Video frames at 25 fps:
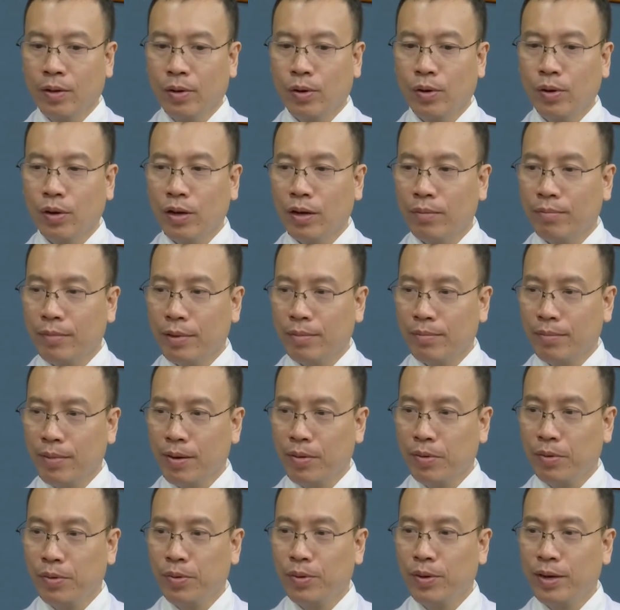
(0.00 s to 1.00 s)
nối các mạch
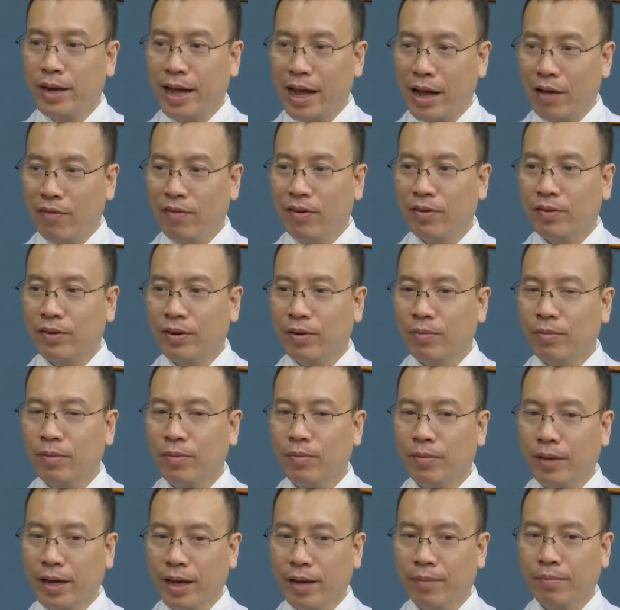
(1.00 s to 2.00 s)
máu nuôi não vào trong
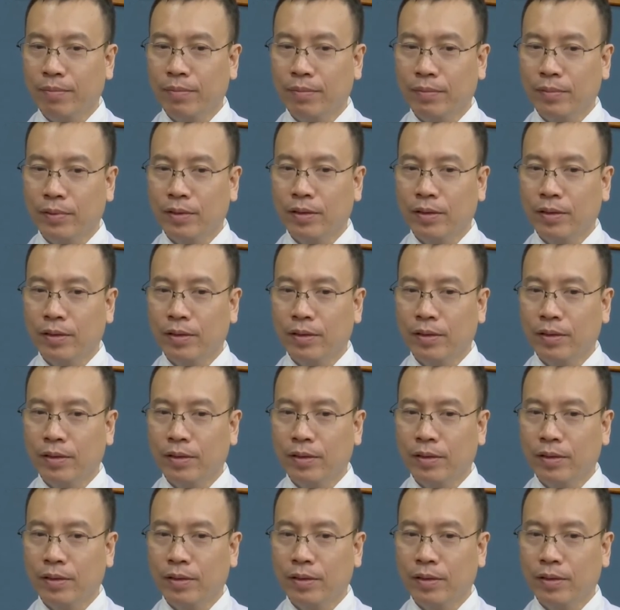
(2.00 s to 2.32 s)
ống ghép